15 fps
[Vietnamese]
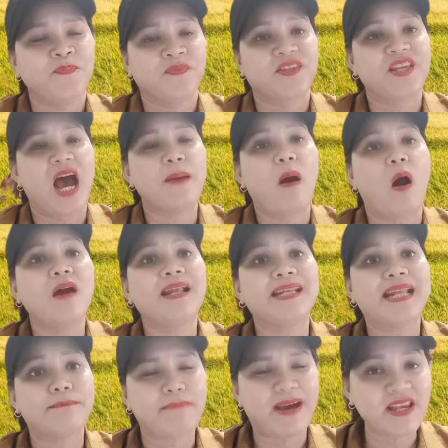vợ bỏ nay
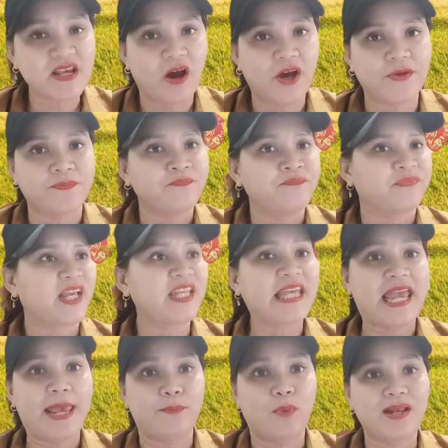năm mấy rồi cái
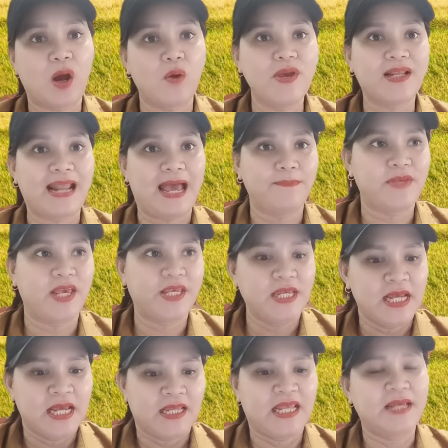thèm có đâu biết làm gì
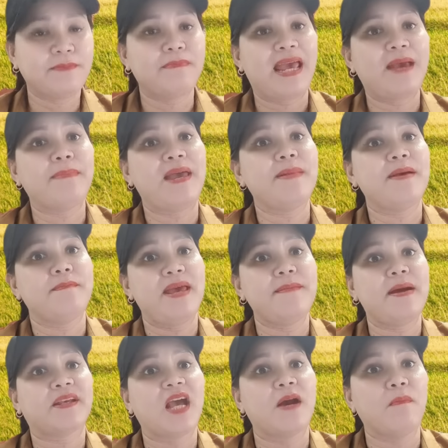thì mẹ mẹ mẹ mẹ
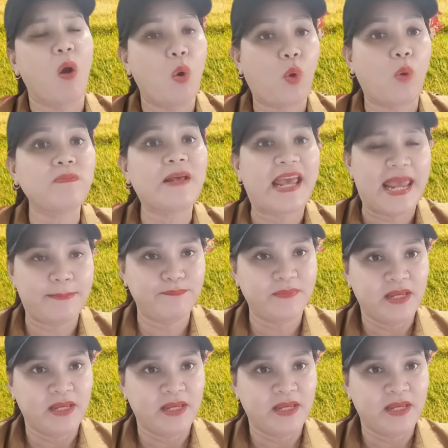mặt giờ mù cũng thèm